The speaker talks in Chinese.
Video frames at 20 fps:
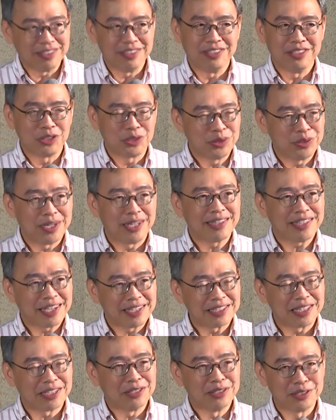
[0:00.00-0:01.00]
得虽然
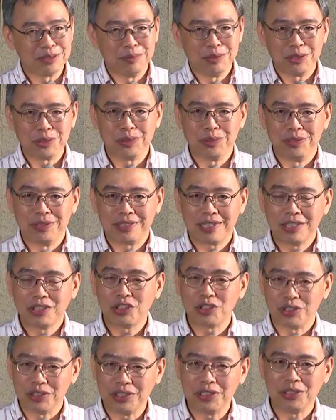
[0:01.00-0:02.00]
大家都这么说，但
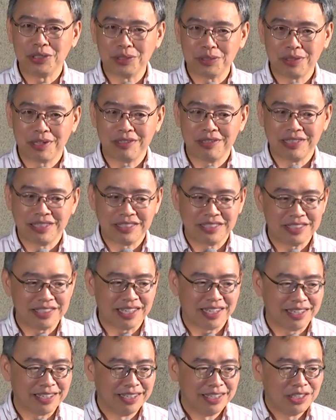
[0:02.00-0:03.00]
实际受到的影
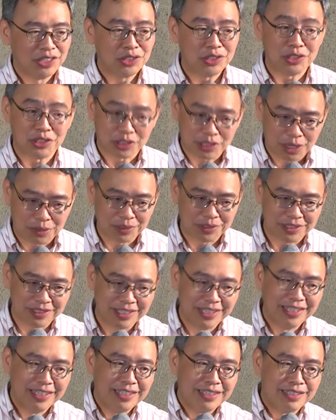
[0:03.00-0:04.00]
响是少的。
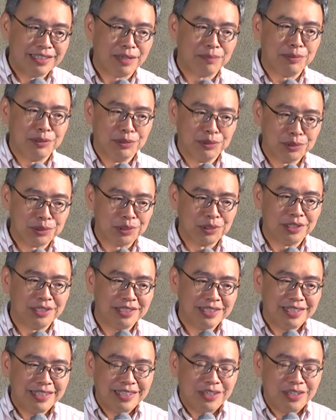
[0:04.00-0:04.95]
那比如说